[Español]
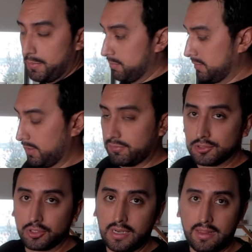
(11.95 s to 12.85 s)
mí más me ha
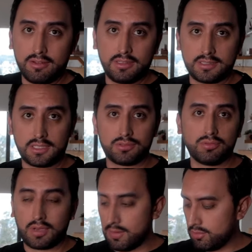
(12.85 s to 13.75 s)
funcionado y este es
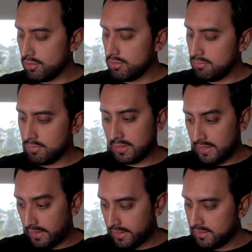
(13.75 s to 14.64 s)
un jabón
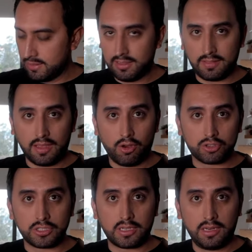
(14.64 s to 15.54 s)
detergente de
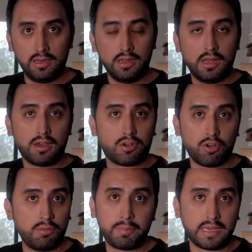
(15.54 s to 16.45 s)
OxyClean
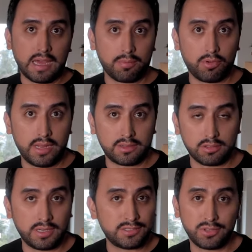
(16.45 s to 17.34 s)
con
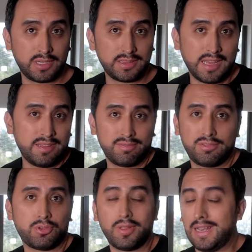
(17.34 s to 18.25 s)
bicarbonato. Esto quita
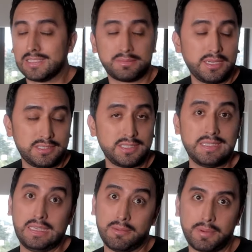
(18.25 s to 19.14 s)
todas las
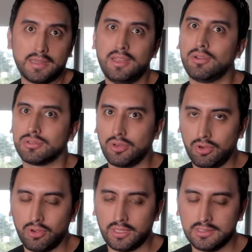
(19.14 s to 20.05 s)
manchas y aparte los
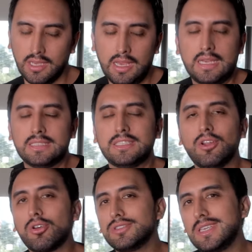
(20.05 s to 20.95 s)
olores. Si
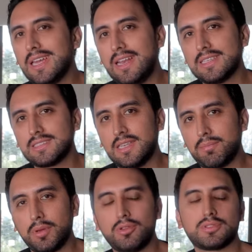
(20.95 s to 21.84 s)
no consiguen este,
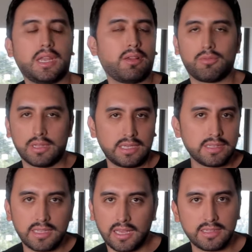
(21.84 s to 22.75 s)
pueden usar
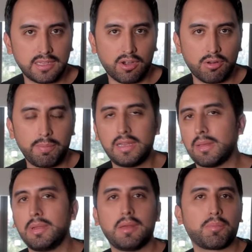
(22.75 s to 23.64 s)
cualquier detergente de ropa y
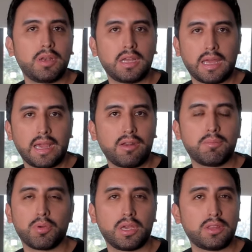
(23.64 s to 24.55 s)
también le pueden agregar
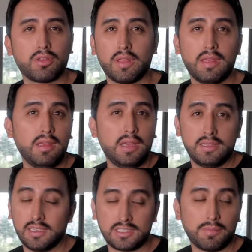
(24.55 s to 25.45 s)
un poquito de
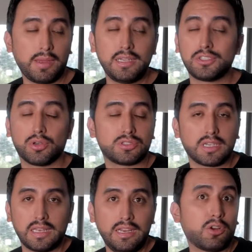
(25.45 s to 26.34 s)
ya sea Vanish,
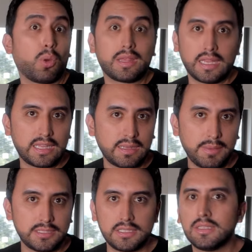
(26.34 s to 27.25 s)
Oxiclean o cualquier
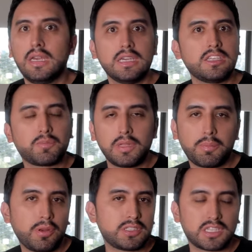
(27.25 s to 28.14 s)
quitamanchas. Y después le
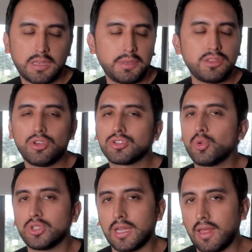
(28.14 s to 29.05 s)
pueden echar también dos
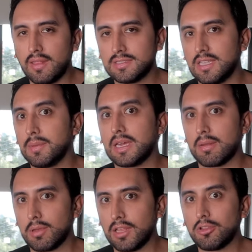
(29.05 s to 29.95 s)
cucharadas de
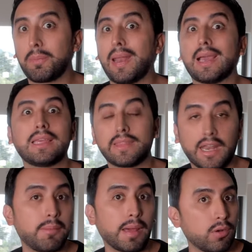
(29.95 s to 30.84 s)
bicarbonato para
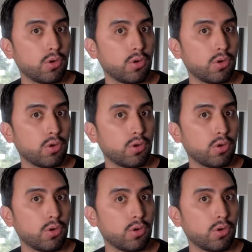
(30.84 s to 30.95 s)
quitar el mal